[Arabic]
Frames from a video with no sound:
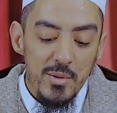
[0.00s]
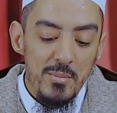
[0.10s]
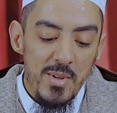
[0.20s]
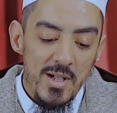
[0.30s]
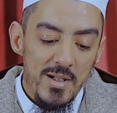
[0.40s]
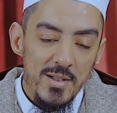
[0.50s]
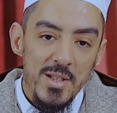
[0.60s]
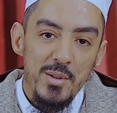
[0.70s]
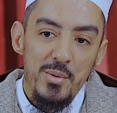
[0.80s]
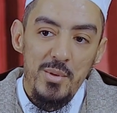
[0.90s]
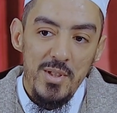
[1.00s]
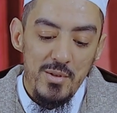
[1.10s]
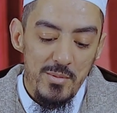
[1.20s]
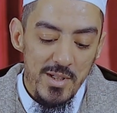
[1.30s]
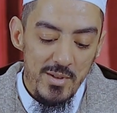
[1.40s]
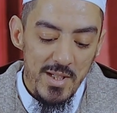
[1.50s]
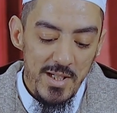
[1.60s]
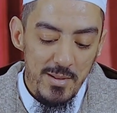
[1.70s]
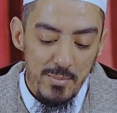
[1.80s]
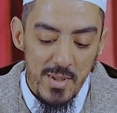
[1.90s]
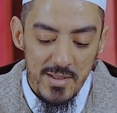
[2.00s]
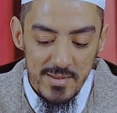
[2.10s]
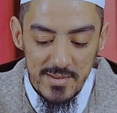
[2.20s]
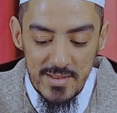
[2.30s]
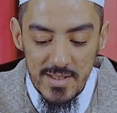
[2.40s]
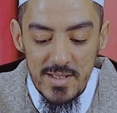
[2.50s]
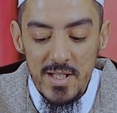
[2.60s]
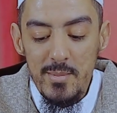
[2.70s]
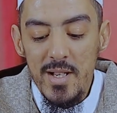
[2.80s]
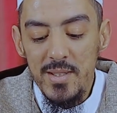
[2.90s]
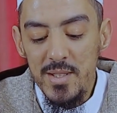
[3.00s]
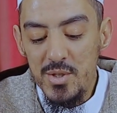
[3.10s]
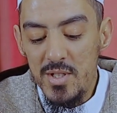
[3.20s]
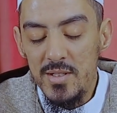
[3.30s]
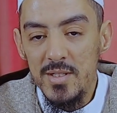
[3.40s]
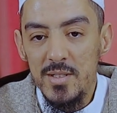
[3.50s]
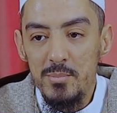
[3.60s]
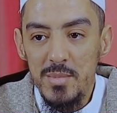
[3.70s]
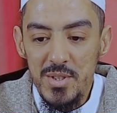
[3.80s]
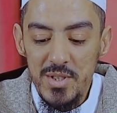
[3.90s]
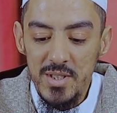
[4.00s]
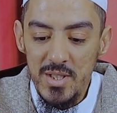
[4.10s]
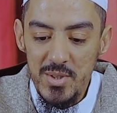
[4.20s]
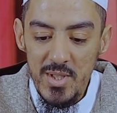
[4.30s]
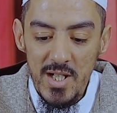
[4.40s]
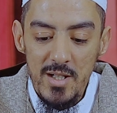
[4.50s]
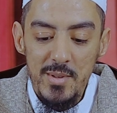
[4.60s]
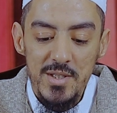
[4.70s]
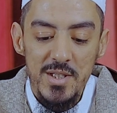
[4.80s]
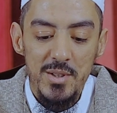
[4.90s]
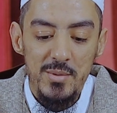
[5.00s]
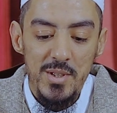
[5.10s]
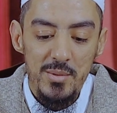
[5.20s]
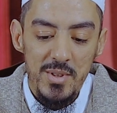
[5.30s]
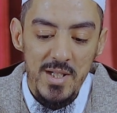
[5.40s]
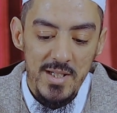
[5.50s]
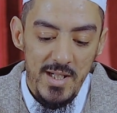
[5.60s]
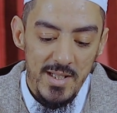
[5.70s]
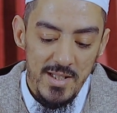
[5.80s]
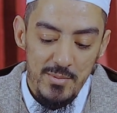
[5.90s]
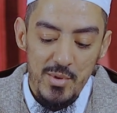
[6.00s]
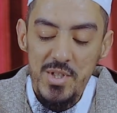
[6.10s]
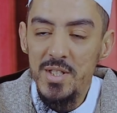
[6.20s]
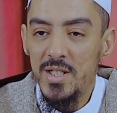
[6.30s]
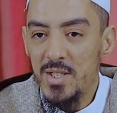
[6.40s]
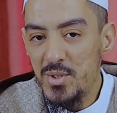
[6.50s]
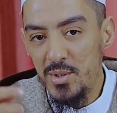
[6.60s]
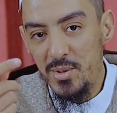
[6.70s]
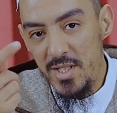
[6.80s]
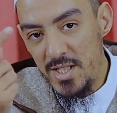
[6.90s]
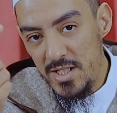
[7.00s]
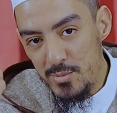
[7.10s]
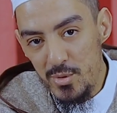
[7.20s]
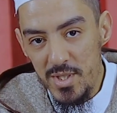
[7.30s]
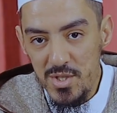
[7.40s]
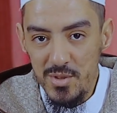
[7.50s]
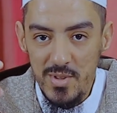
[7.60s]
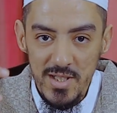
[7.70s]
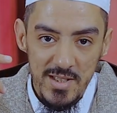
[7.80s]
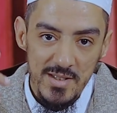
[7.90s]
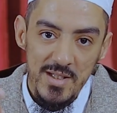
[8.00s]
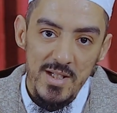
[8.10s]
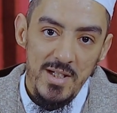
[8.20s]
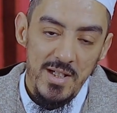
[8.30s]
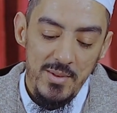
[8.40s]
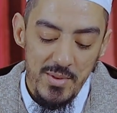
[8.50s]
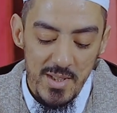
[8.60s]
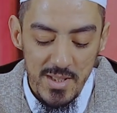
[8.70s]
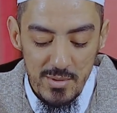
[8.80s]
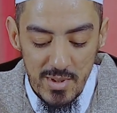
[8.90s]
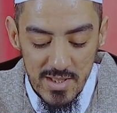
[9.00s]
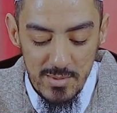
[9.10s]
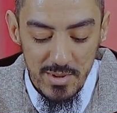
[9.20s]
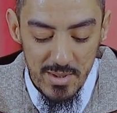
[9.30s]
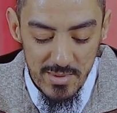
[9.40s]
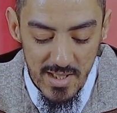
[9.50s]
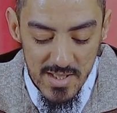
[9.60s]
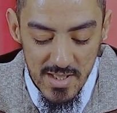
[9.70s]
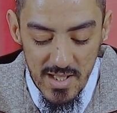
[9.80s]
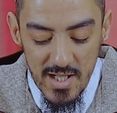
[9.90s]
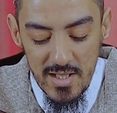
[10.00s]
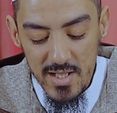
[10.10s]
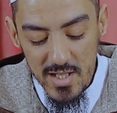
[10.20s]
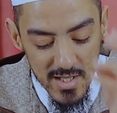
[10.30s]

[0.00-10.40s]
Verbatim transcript: ثم نذكر لكم أيها الأحبة نماذج من صدق الصحابة رضوان الله عليهم وسنقتصر على نموذج واحد حفظا للوقت بطبيعة الحال